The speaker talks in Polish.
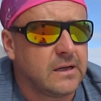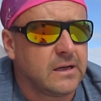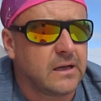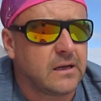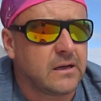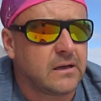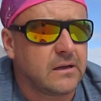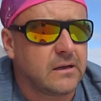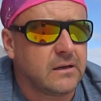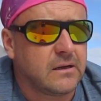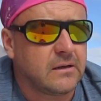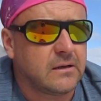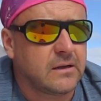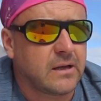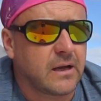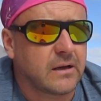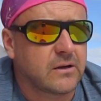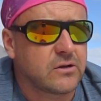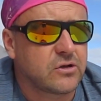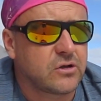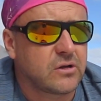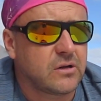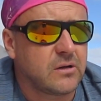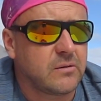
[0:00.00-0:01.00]
E,
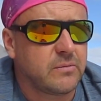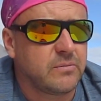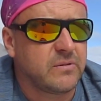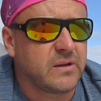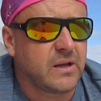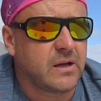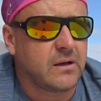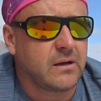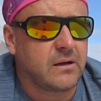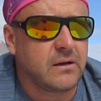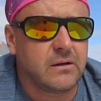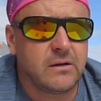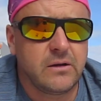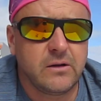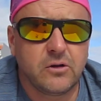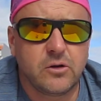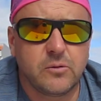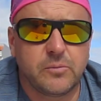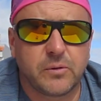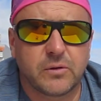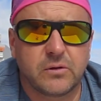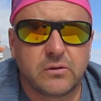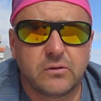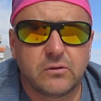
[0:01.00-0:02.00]
także na linku
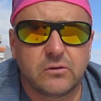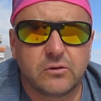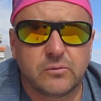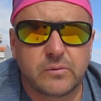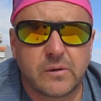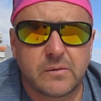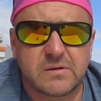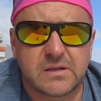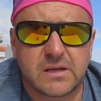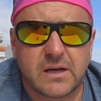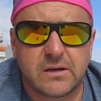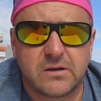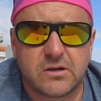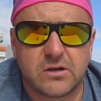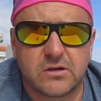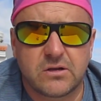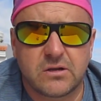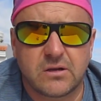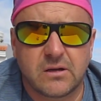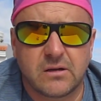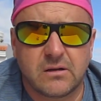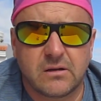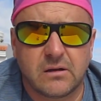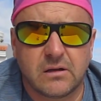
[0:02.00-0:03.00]
pod YouTube'em
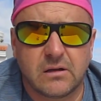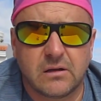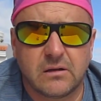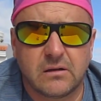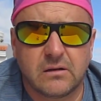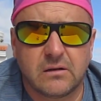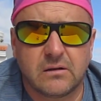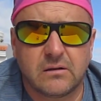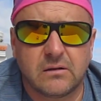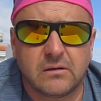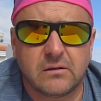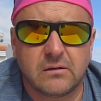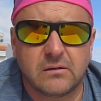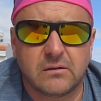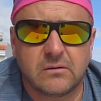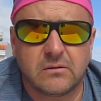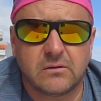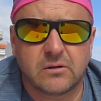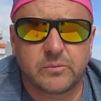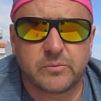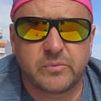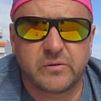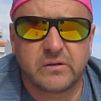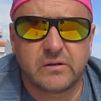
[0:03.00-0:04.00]
znajdziecie e,
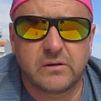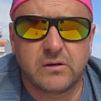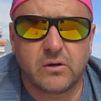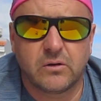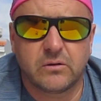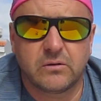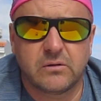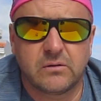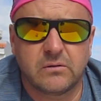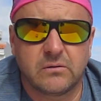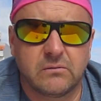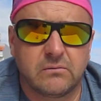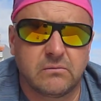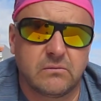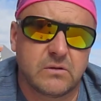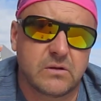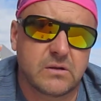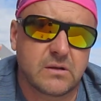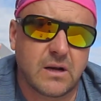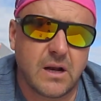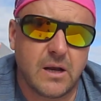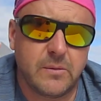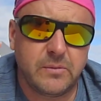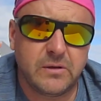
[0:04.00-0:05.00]
odpowiednio e,
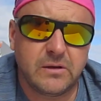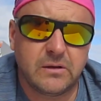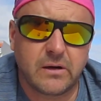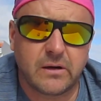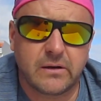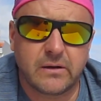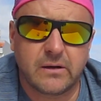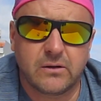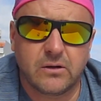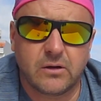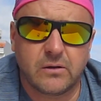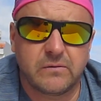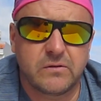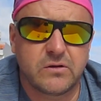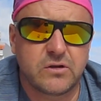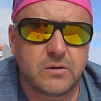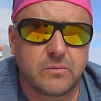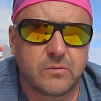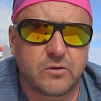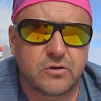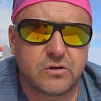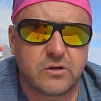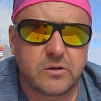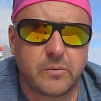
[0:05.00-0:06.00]
sklep internetowy, gdzie
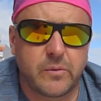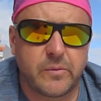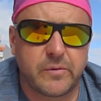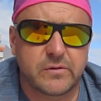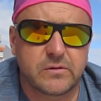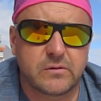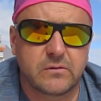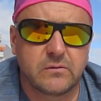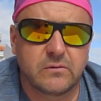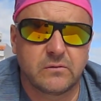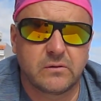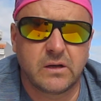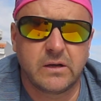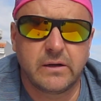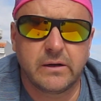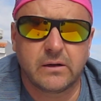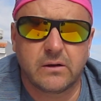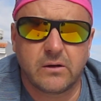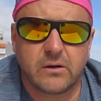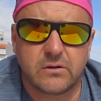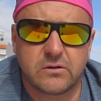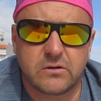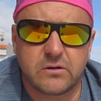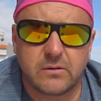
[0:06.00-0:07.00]
możecie po prostu
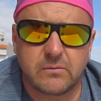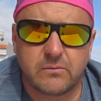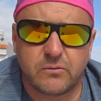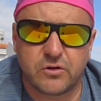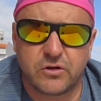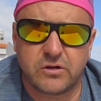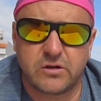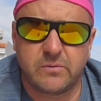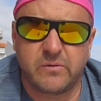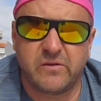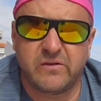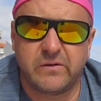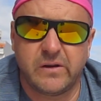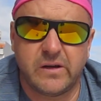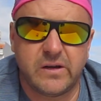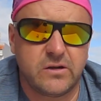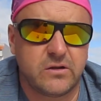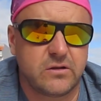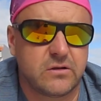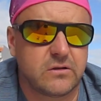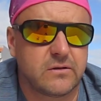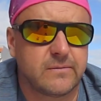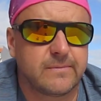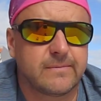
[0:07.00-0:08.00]
kliknąć, możecie
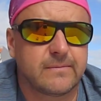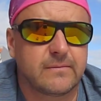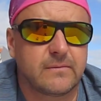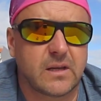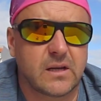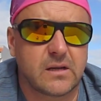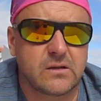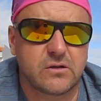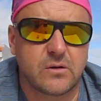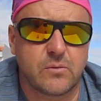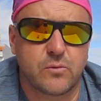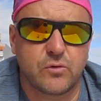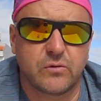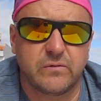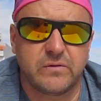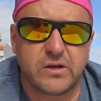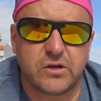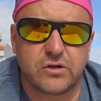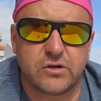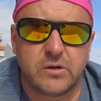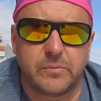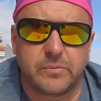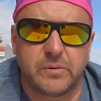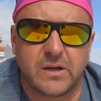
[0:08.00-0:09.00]
wejść. Są
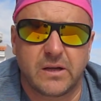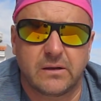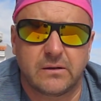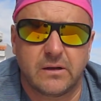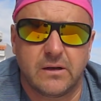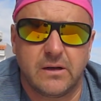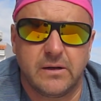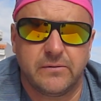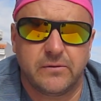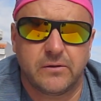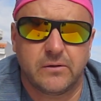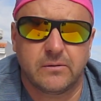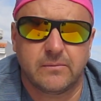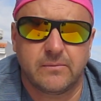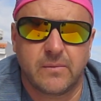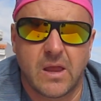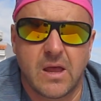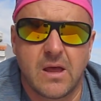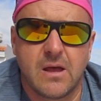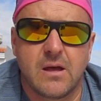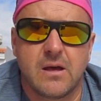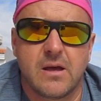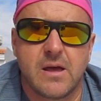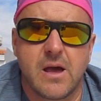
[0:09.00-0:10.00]
również chipy na telefon.
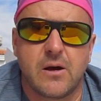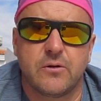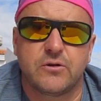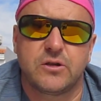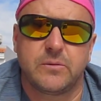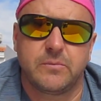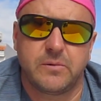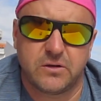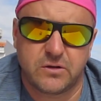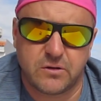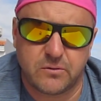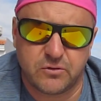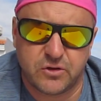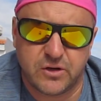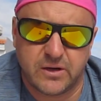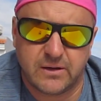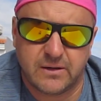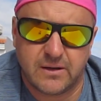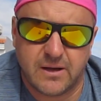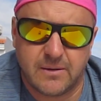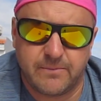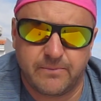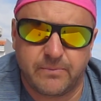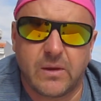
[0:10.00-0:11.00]
Ja o Ciebie się
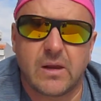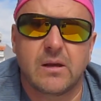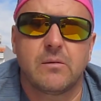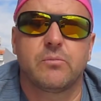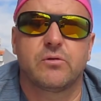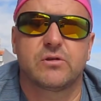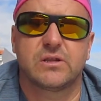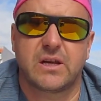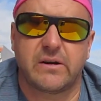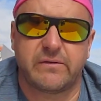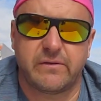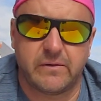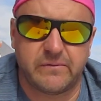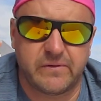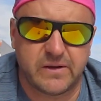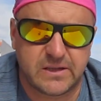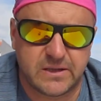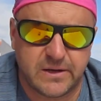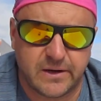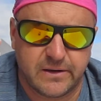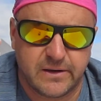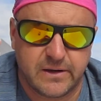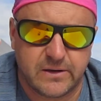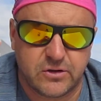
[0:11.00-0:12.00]
żegnam, pozdrawiam Was
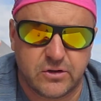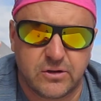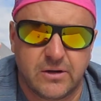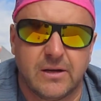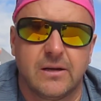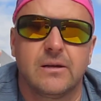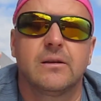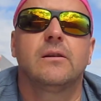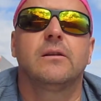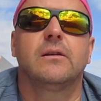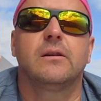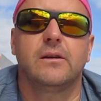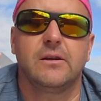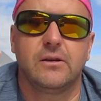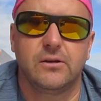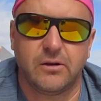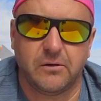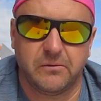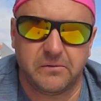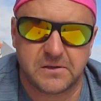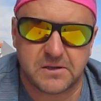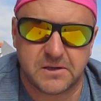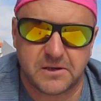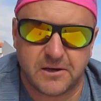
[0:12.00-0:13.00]
serdecznie i
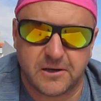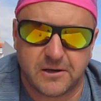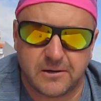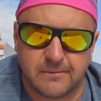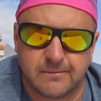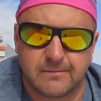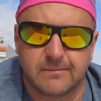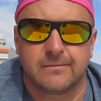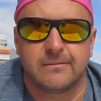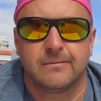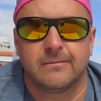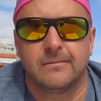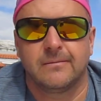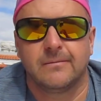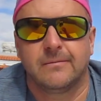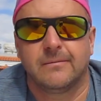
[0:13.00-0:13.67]
do widzenia.